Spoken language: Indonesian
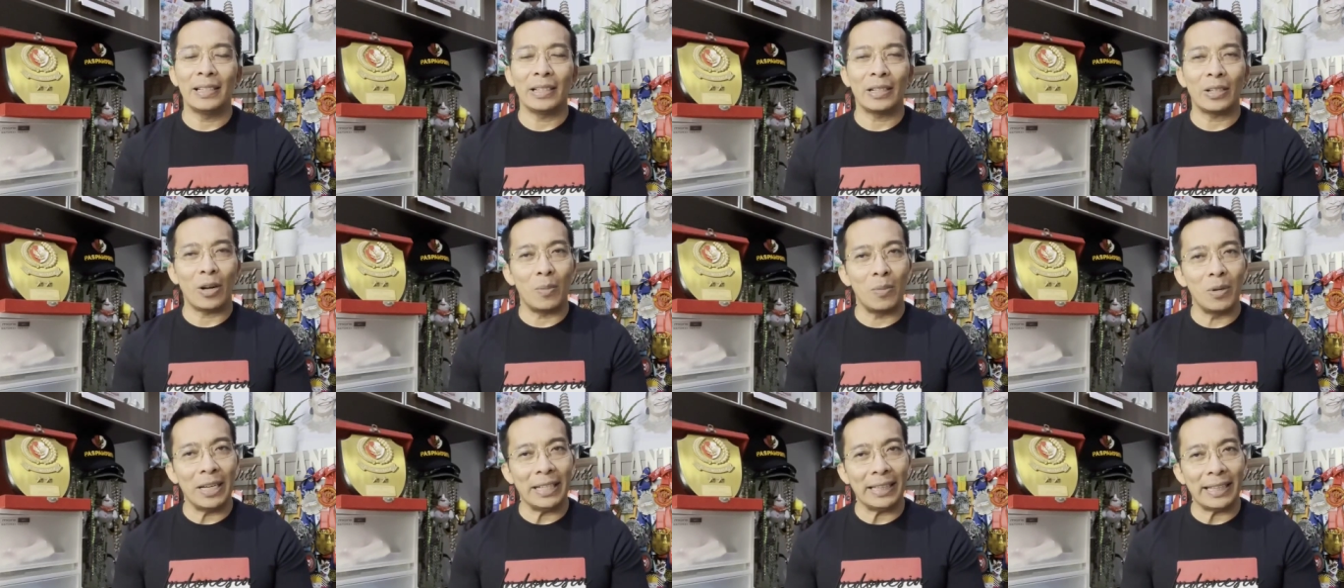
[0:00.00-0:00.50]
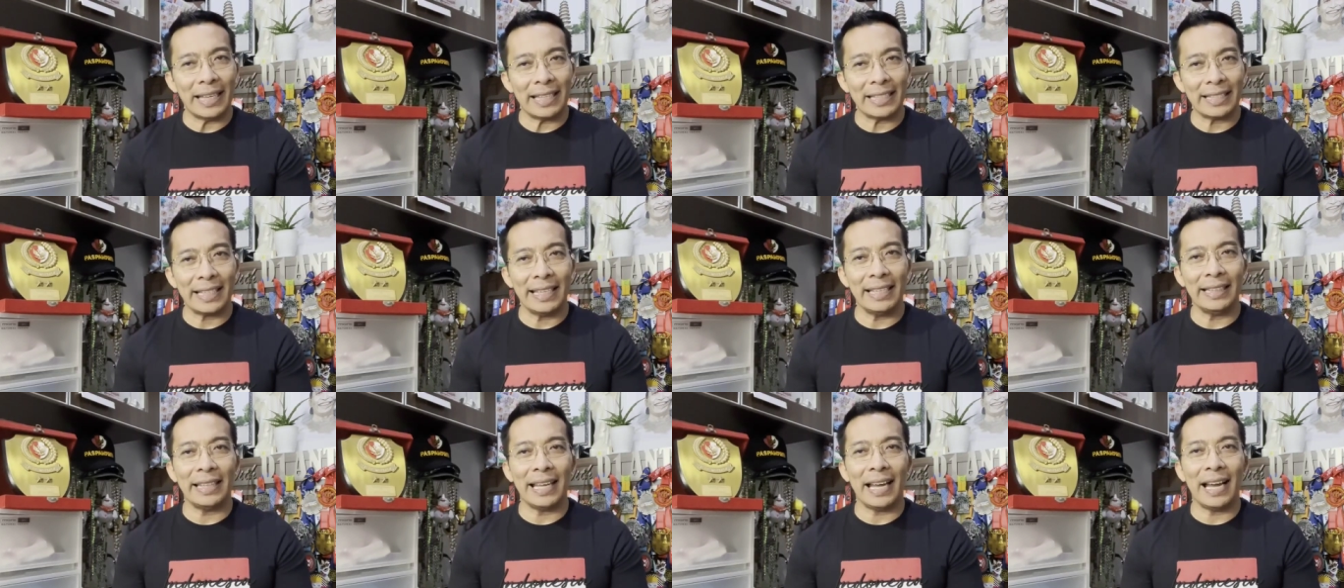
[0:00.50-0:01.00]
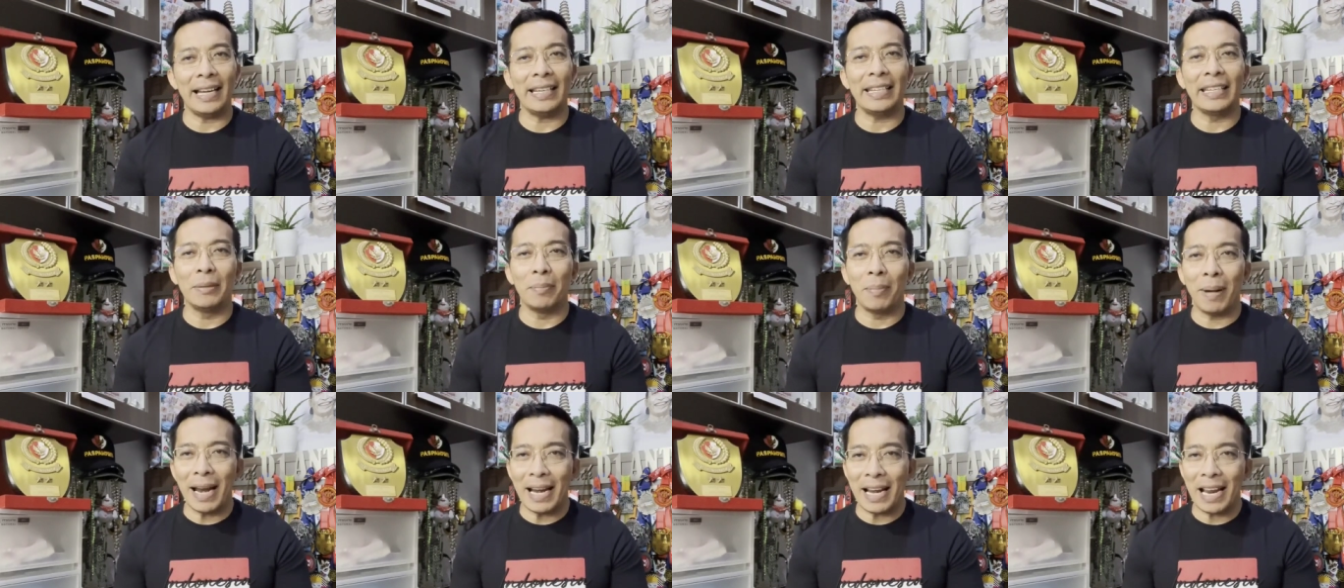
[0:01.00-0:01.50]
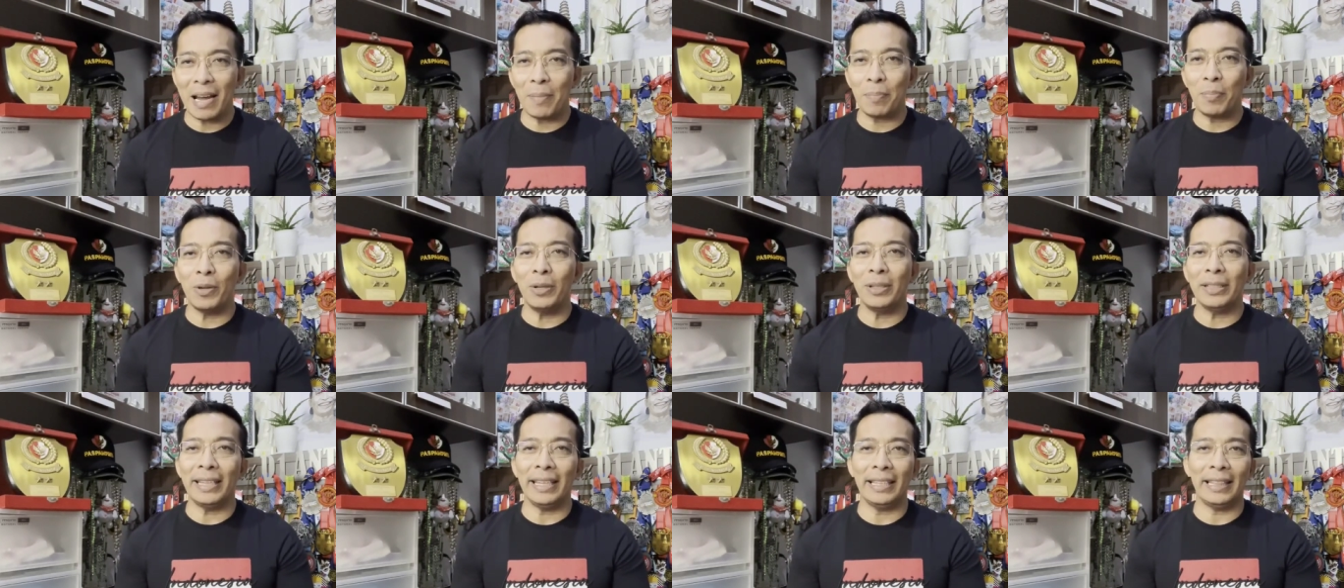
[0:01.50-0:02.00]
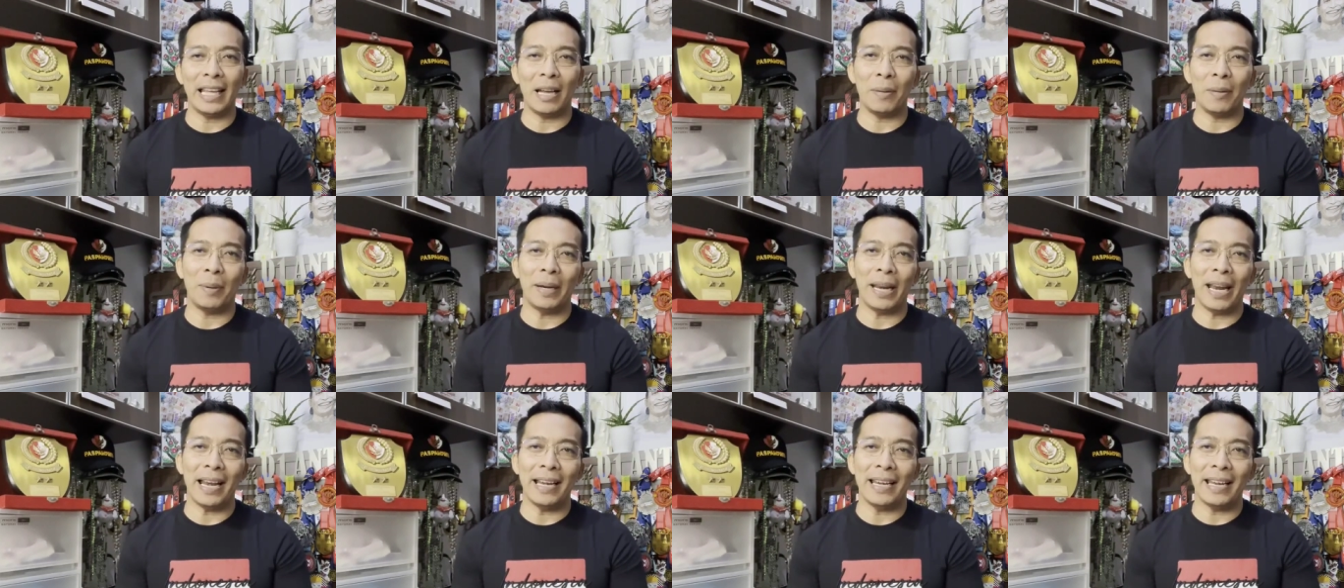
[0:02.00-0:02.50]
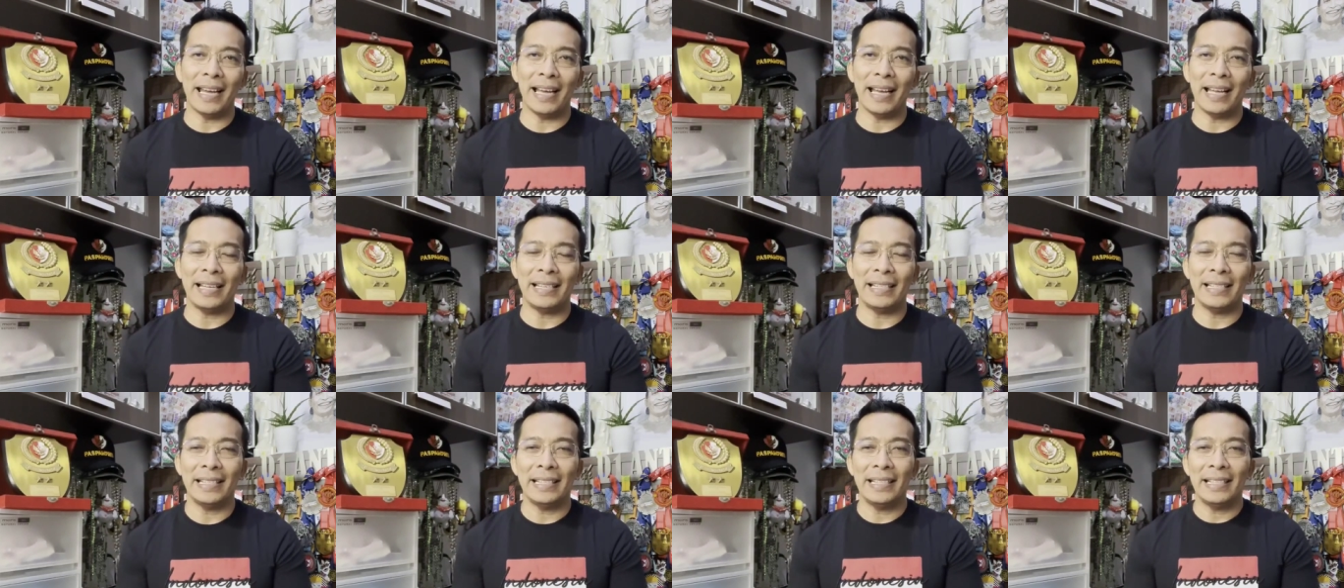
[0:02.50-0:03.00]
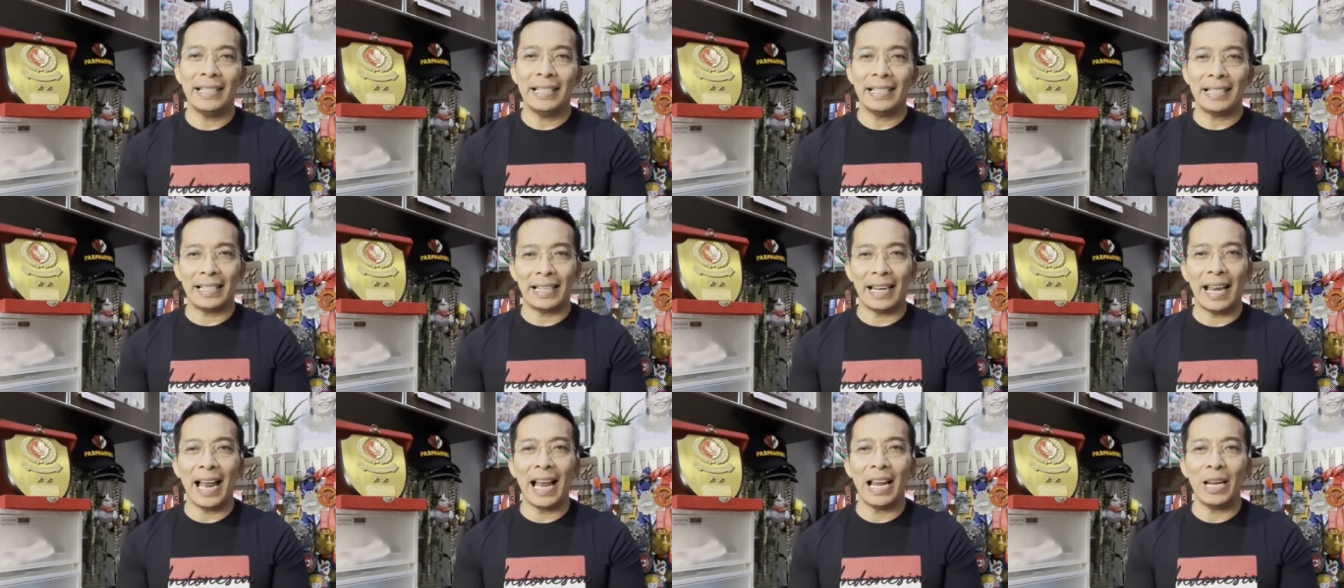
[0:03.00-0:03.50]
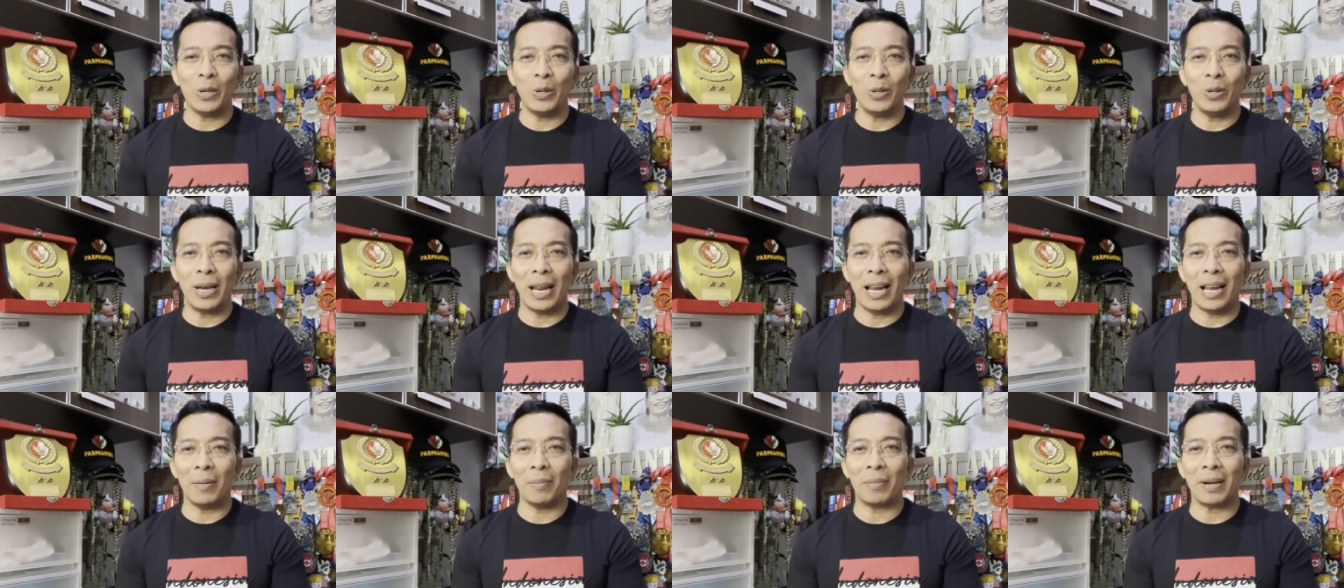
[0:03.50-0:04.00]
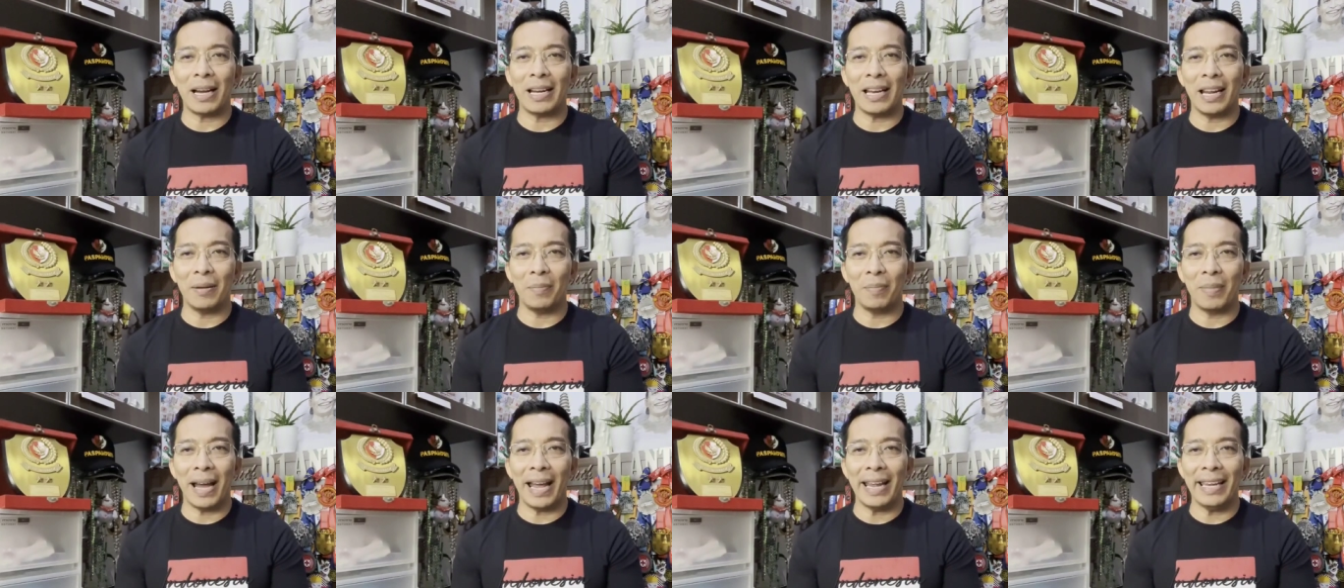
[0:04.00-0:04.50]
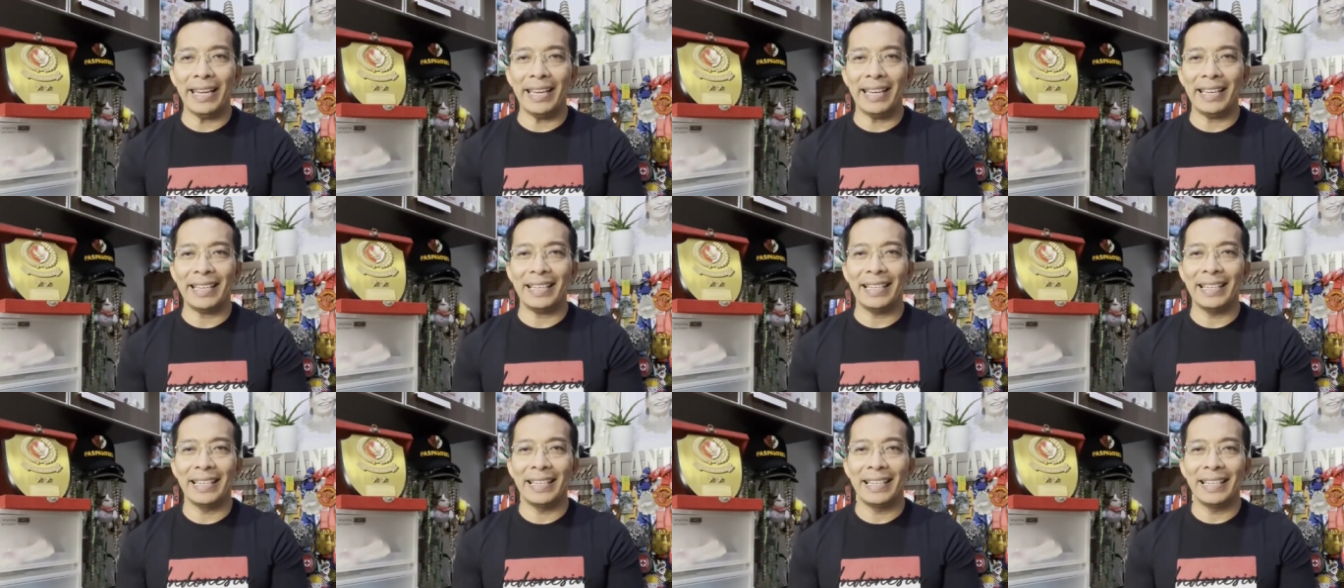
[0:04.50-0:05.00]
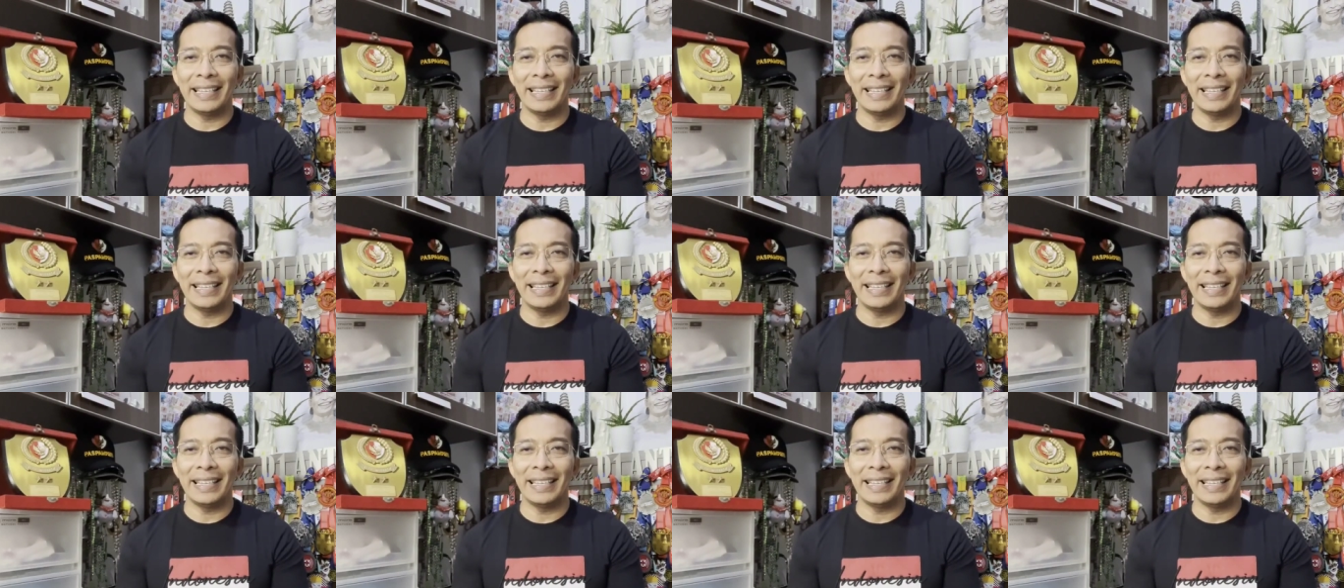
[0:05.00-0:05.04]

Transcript: komunitas kita dimanapun kita berada, selalu dalam keadaan baik,